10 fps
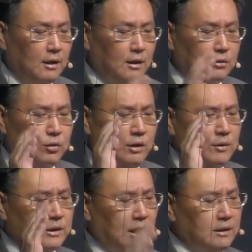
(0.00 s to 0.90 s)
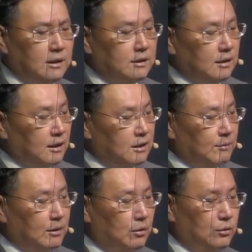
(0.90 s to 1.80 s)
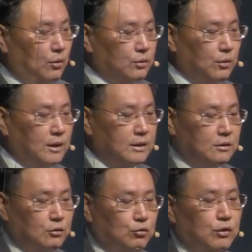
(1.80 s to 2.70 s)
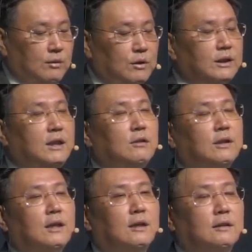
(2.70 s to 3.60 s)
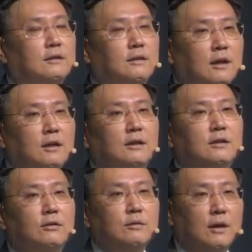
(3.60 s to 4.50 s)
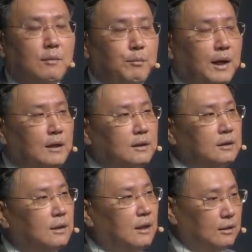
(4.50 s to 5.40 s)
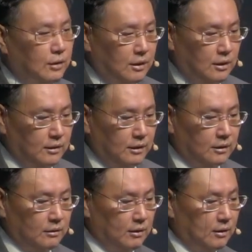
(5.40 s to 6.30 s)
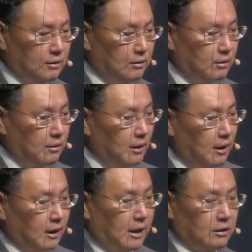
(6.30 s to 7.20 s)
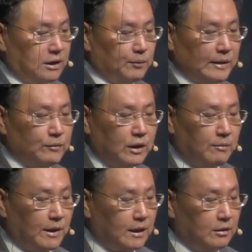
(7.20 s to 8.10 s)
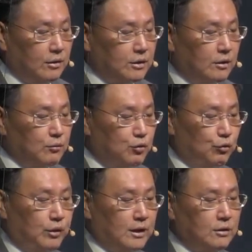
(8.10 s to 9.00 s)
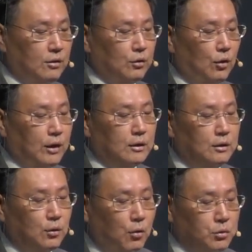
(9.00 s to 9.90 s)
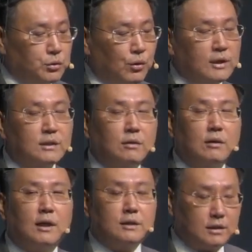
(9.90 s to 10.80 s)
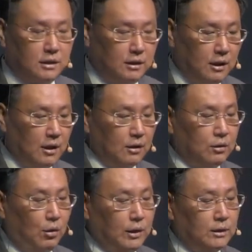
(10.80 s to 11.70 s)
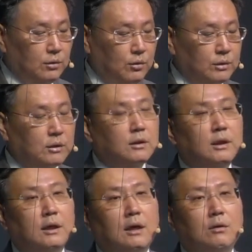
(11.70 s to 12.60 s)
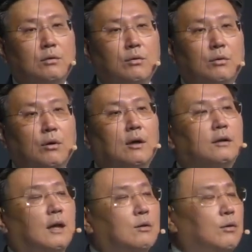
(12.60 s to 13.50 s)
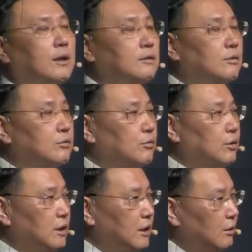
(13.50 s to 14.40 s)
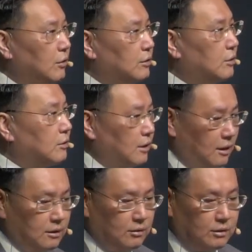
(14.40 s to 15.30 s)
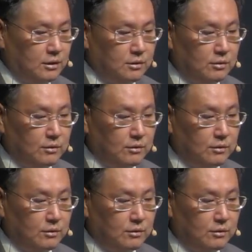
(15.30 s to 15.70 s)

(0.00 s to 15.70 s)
주님을 채찍질했음에도 용서하신 그 주님을 기억해야 하는 그런 벨트가 되어야 한다는 거예요. 그래서 13절에 말하는 것처럼 주께서 너희를 용서하신 것 같이 너희도 그리하고 라고 하는 것으로 이해되어졌다라는 것이죠.